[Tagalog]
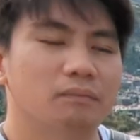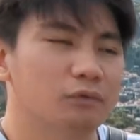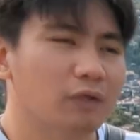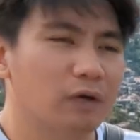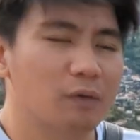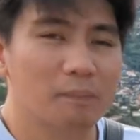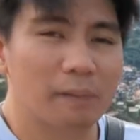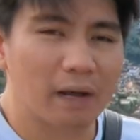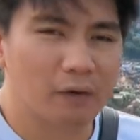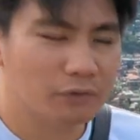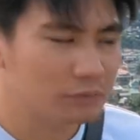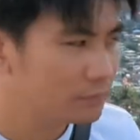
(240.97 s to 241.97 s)
modernong
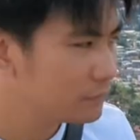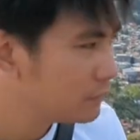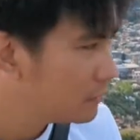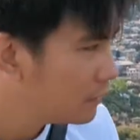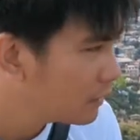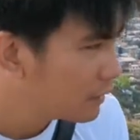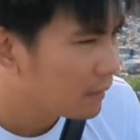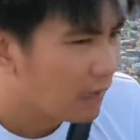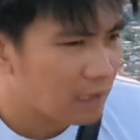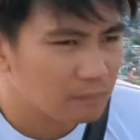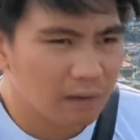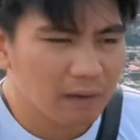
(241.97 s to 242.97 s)
panahon
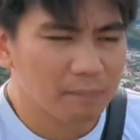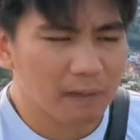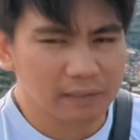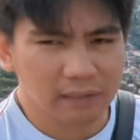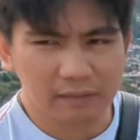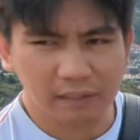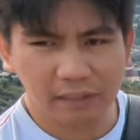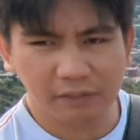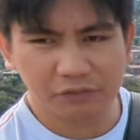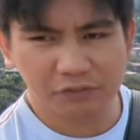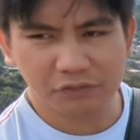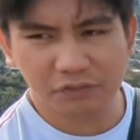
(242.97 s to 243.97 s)
kahit mga bata,
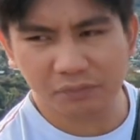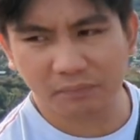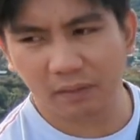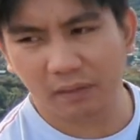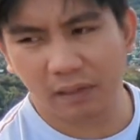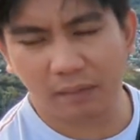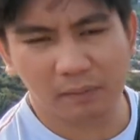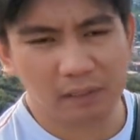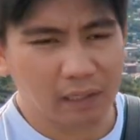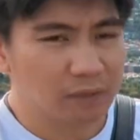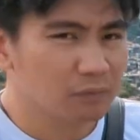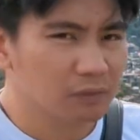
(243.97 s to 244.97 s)
teenagers
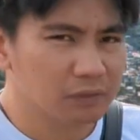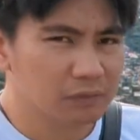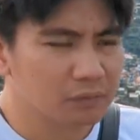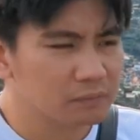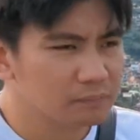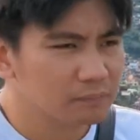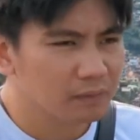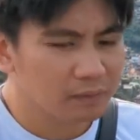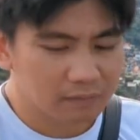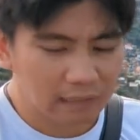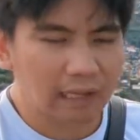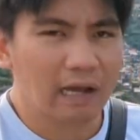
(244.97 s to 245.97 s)
mga katulad ko
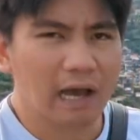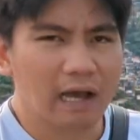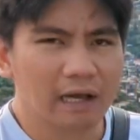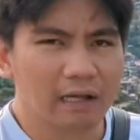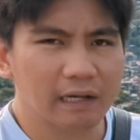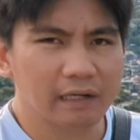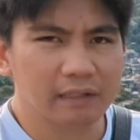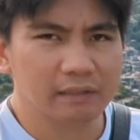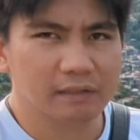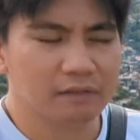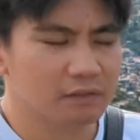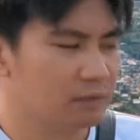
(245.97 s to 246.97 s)
nanganganga na rin
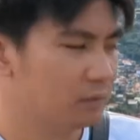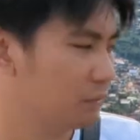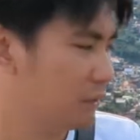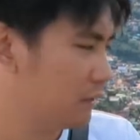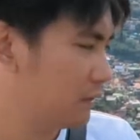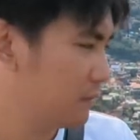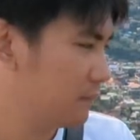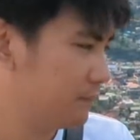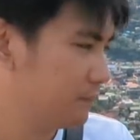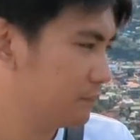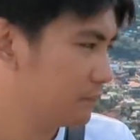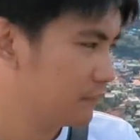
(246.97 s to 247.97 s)
kasi ito ang
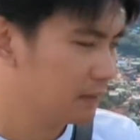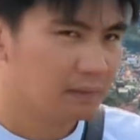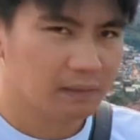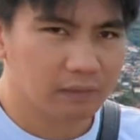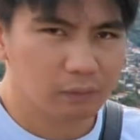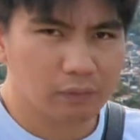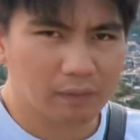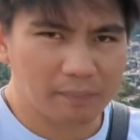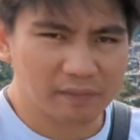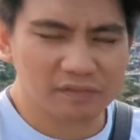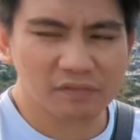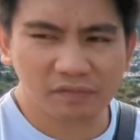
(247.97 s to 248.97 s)

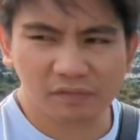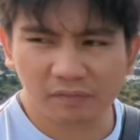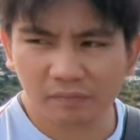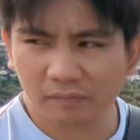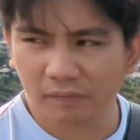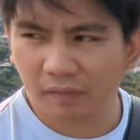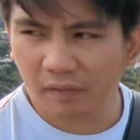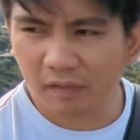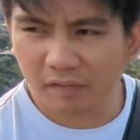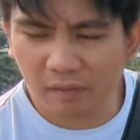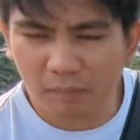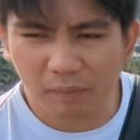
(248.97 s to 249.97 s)
labis
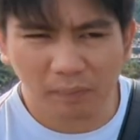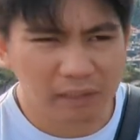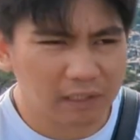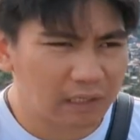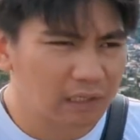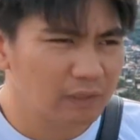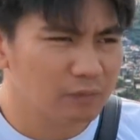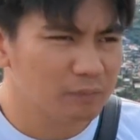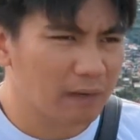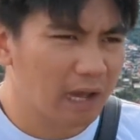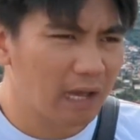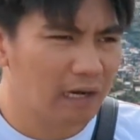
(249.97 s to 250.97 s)
kisan man manigarilyo,
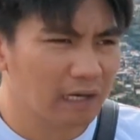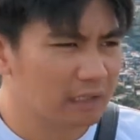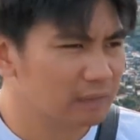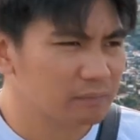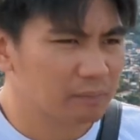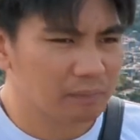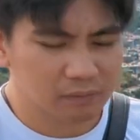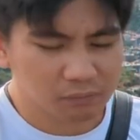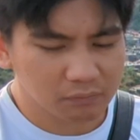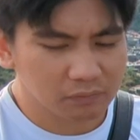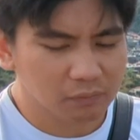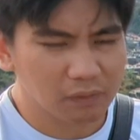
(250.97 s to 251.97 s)
mag-alak at ito,
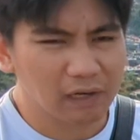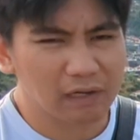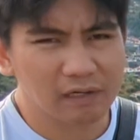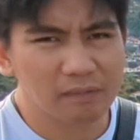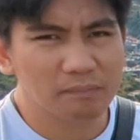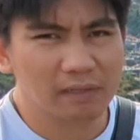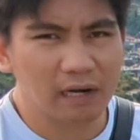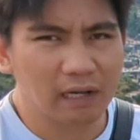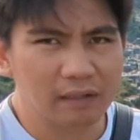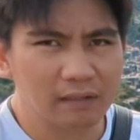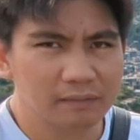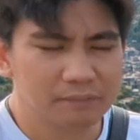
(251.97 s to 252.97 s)
ito na ang herb na
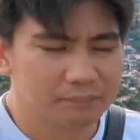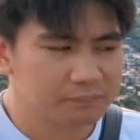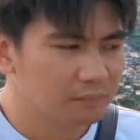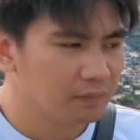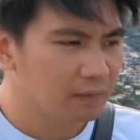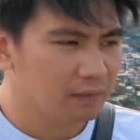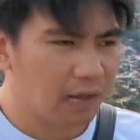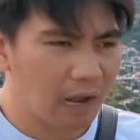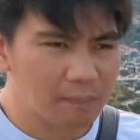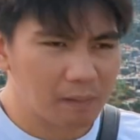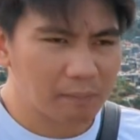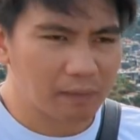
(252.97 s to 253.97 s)
lang
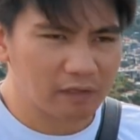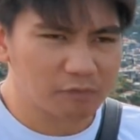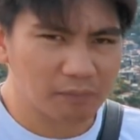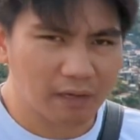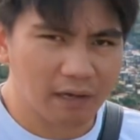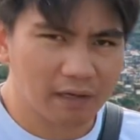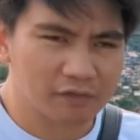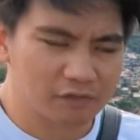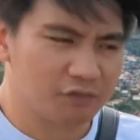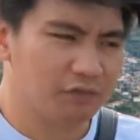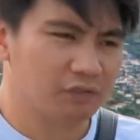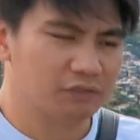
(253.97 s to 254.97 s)
nakakapagpalakas pa ng
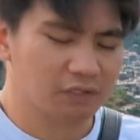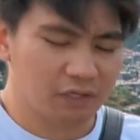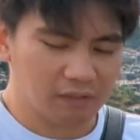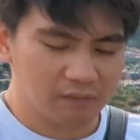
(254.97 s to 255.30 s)
resistensya